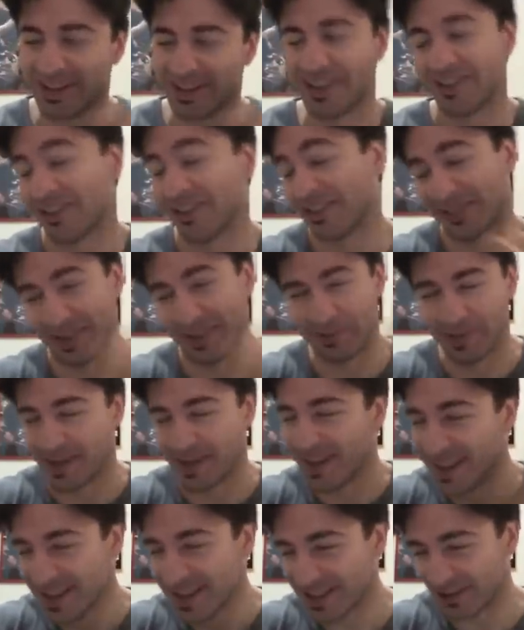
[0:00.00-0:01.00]
no, no, vabbè,
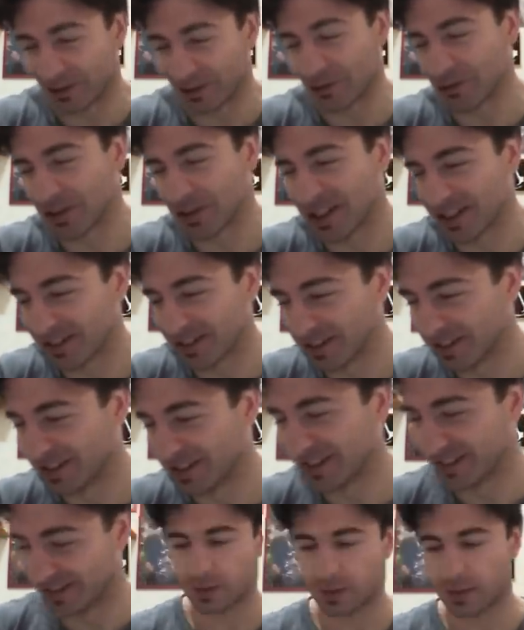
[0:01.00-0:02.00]
non ho giocato
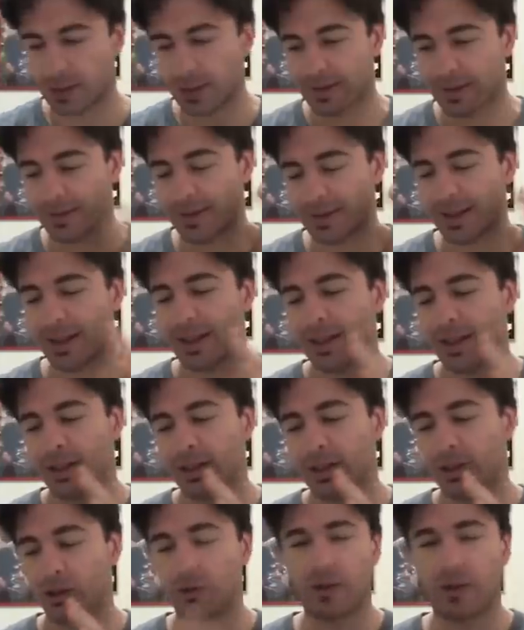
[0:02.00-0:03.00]
che se
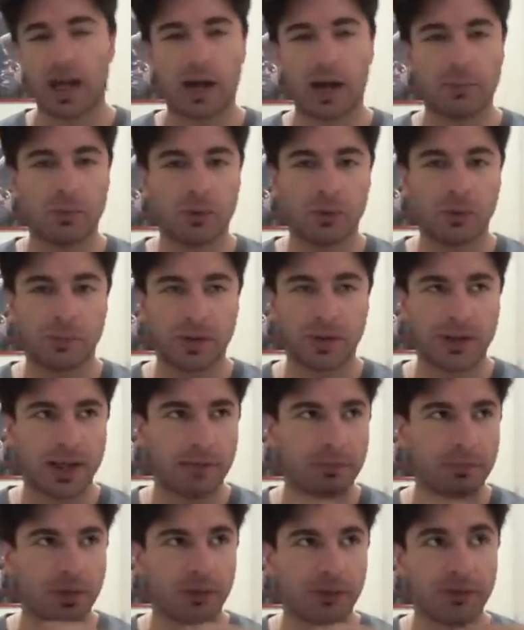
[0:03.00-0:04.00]
eh, troviamo per
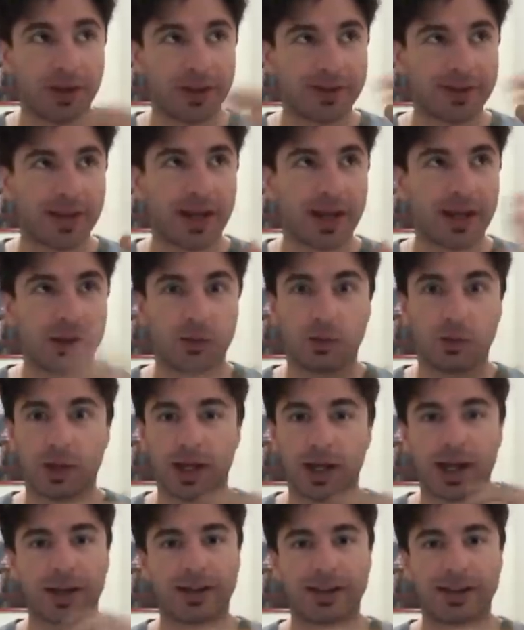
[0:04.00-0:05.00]
esempio avversari
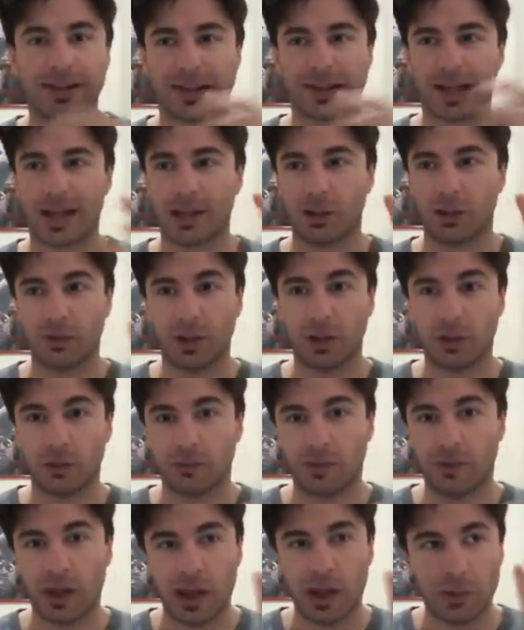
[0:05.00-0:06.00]
con carte strane dove
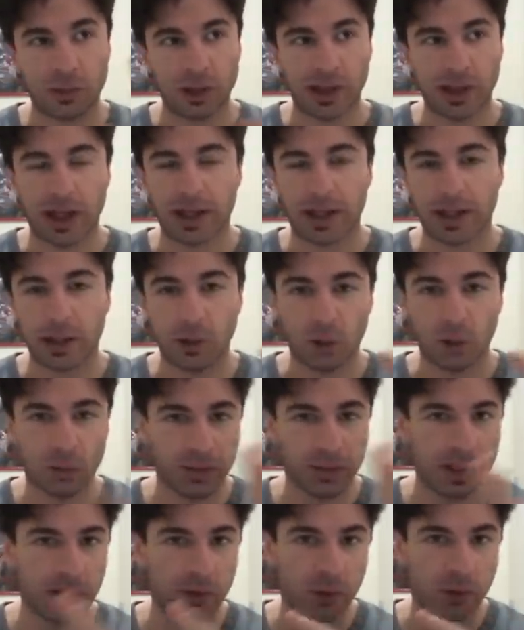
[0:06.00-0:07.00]
non vediamo neanche
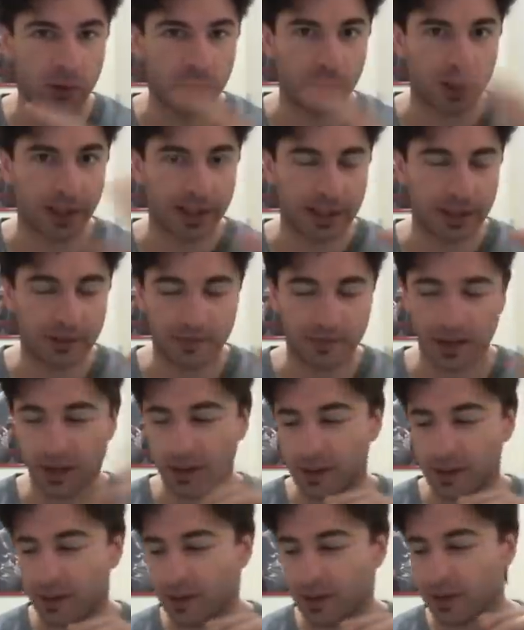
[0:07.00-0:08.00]
l'omino o la
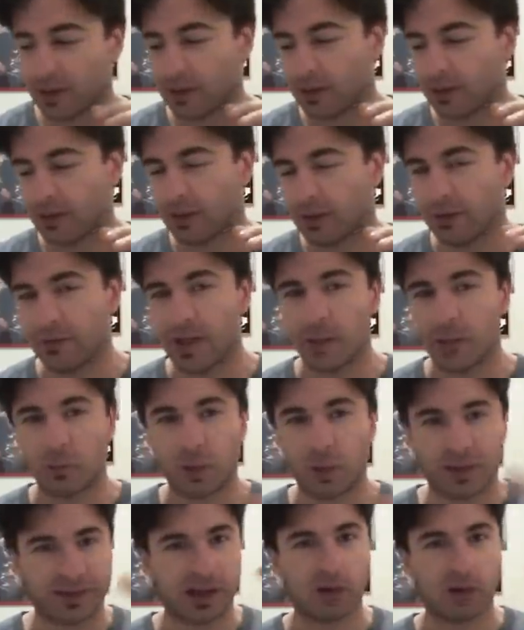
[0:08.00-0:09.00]
diva, eh,
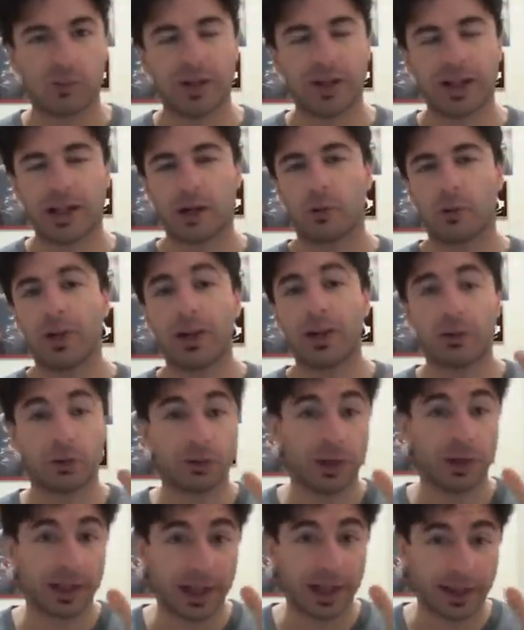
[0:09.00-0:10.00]
vediamo una sagoma nera, quelle
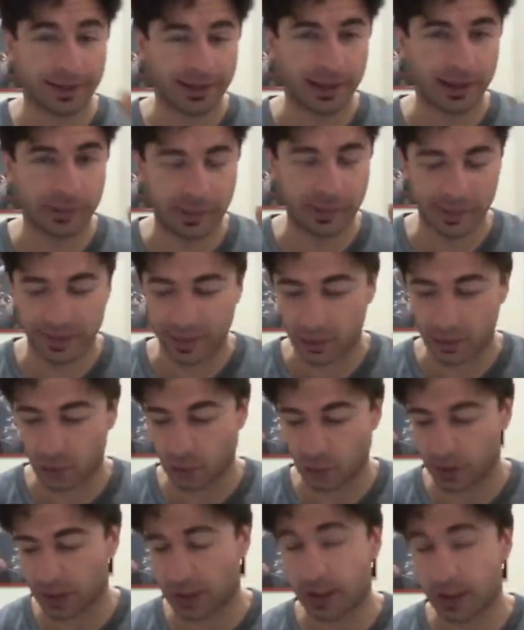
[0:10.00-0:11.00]
sono le carte della prima
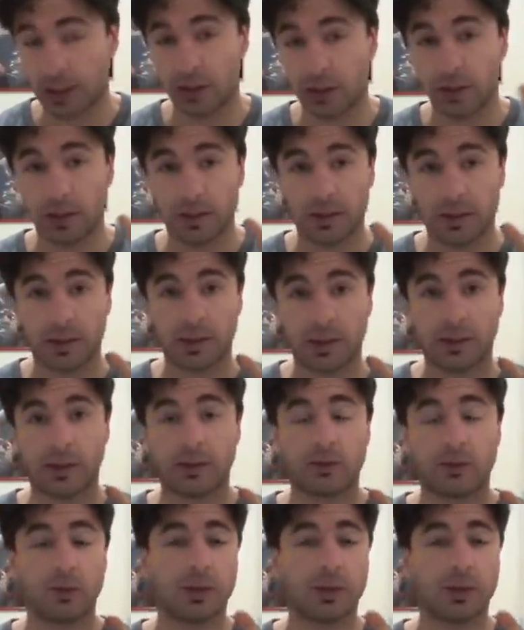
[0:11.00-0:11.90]
stagione che eh,